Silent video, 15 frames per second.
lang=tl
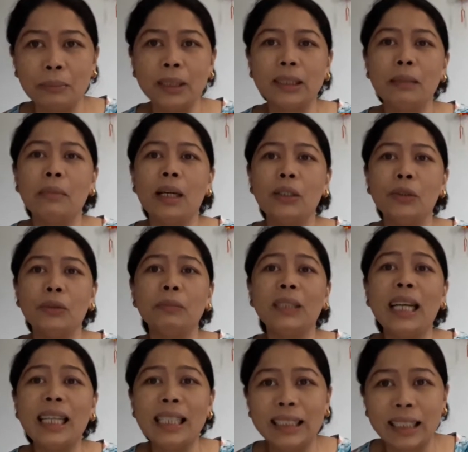masama ang loob
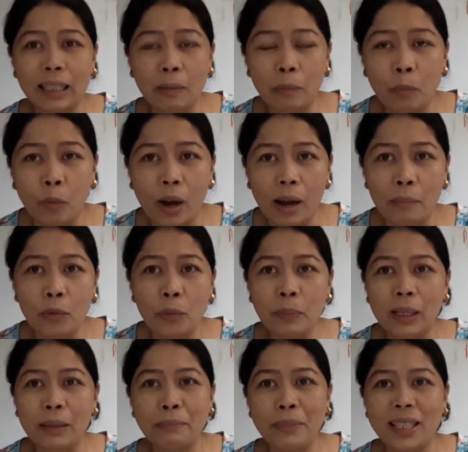dahil sa kapwa mo,
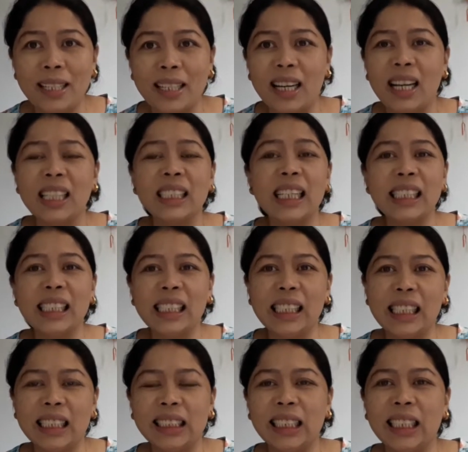Pilipina, ang
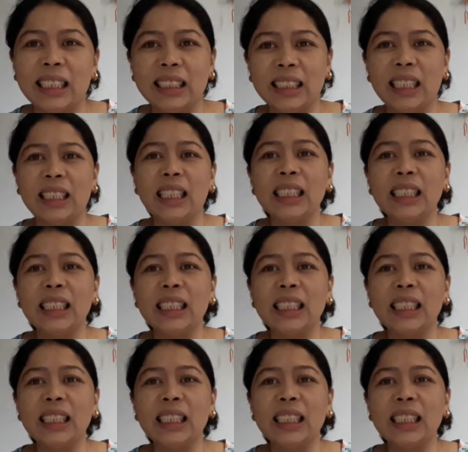naninira sa kanya.